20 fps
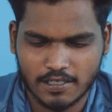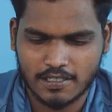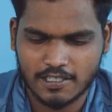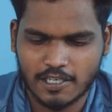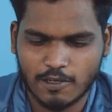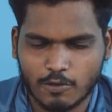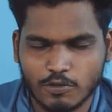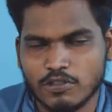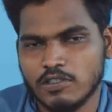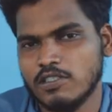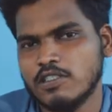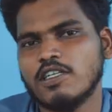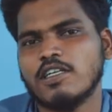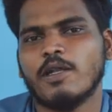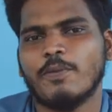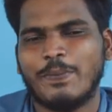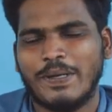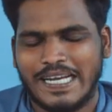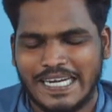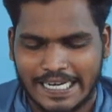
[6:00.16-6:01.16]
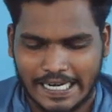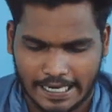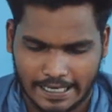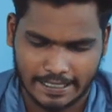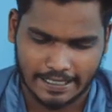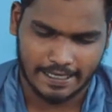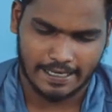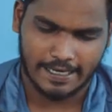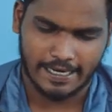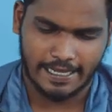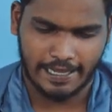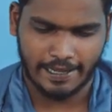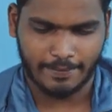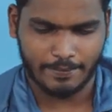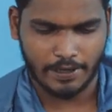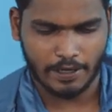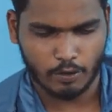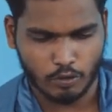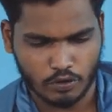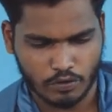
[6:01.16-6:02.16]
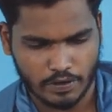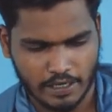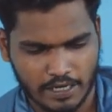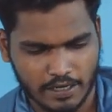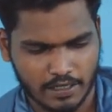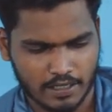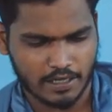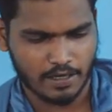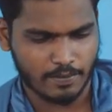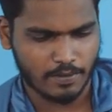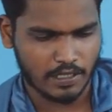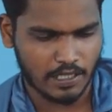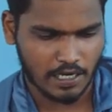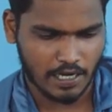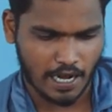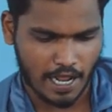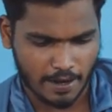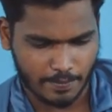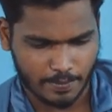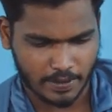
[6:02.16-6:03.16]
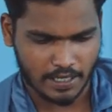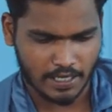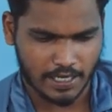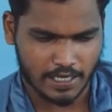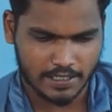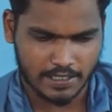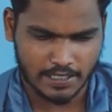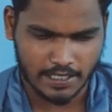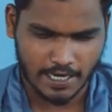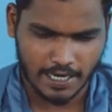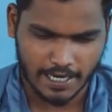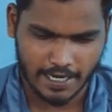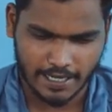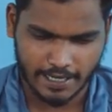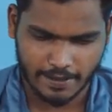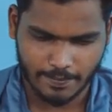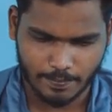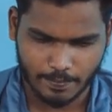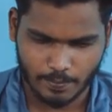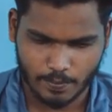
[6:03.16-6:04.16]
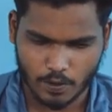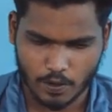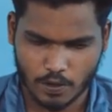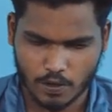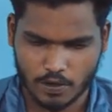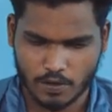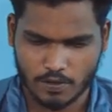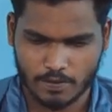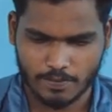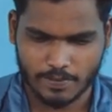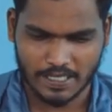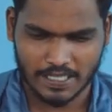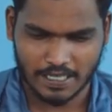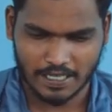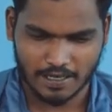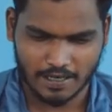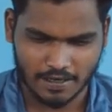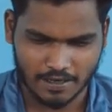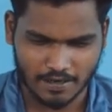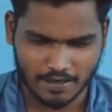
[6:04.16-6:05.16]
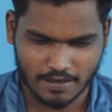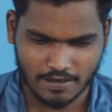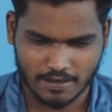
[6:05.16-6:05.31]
சிஸ்டம் கொஞ்சம் டிப்பிக்கல்டாக இருந்ததுனால எப்படியோ ஒரு வழியாக வந்து நம்ம வந்து லாக் பண்ணியாச்சு அண்ட் இப்போ பார்த்தீங்கன்னா